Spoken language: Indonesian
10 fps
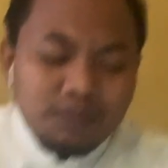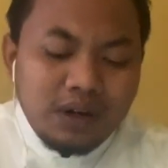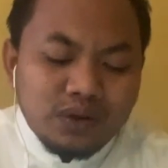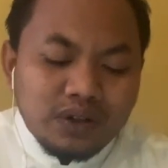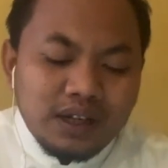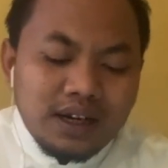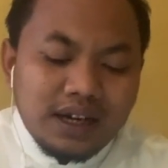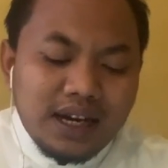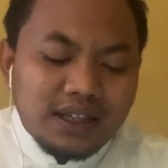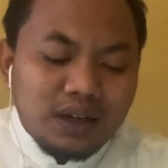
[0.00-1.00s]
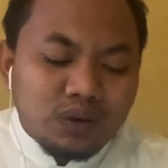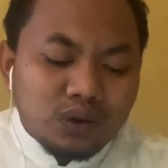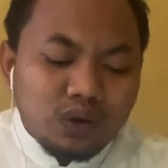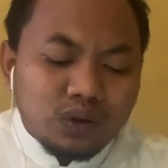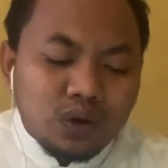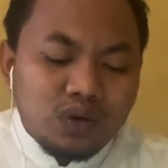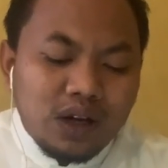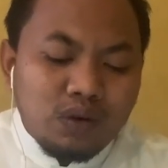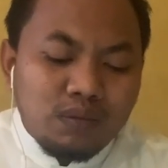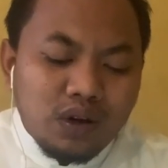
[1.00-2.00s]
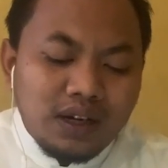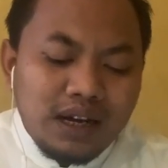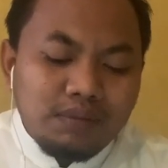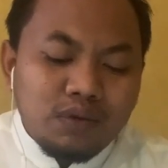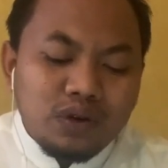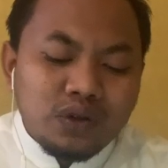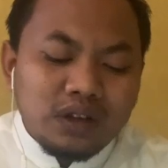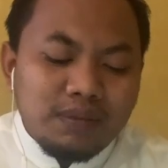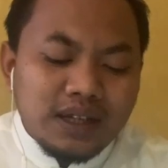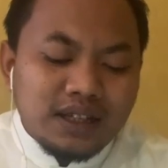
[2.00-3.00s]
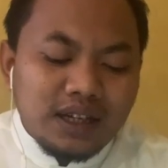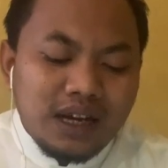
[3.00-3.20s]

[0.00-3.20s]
masuknya ke kerajaan untuk tujuan umroh dan mengunjungi Masjid